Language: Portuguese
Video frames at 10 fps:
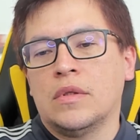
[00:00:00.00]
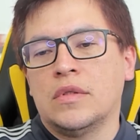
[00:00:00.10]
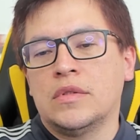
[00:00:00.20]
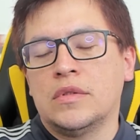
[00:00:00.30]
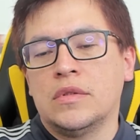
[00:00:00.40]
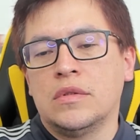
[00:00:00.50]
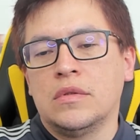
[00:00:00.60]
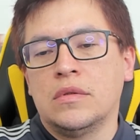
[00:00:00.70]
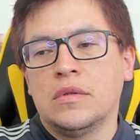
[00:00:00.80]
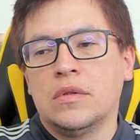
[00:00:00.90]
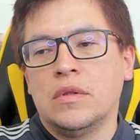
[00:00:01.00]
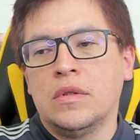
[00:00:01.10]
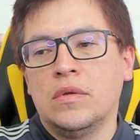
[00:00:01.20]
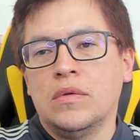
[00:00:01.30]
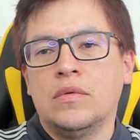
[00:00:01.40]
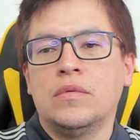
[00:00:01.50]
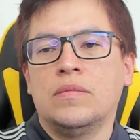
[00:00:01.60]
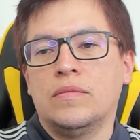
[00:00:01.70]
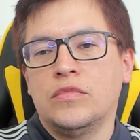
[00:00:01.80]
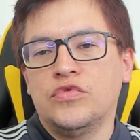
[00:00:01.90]
Assim, eu
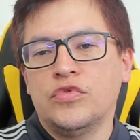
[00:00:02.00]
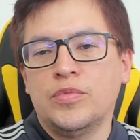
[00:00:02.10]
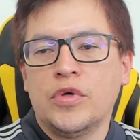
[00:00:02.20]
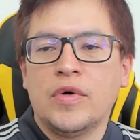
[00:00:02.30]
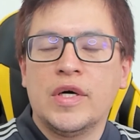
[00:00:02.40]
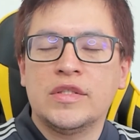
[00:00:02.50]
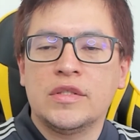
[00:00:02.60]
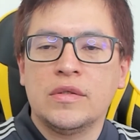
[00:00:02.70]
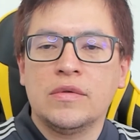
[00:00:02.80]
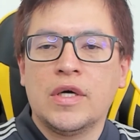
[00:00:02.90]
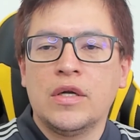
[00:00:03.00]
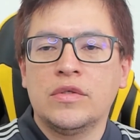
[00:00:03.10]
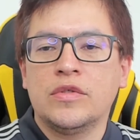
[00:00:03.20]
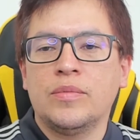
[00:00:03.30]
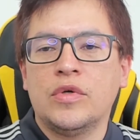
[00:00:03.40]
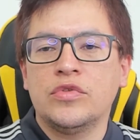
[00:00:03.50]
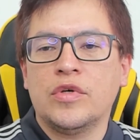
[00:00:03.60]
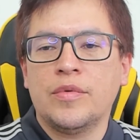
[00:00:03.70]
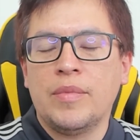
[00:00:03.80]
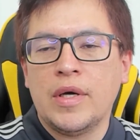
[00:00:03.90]
no fundo do meu coração quero que São Paulo
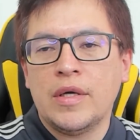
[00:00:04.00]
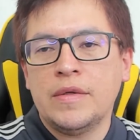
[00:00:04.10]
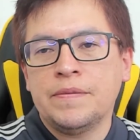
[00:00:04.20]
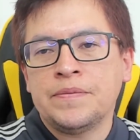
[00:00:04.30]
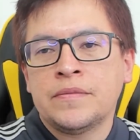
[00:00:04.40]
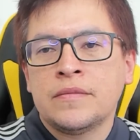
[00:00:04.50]
jogue bem,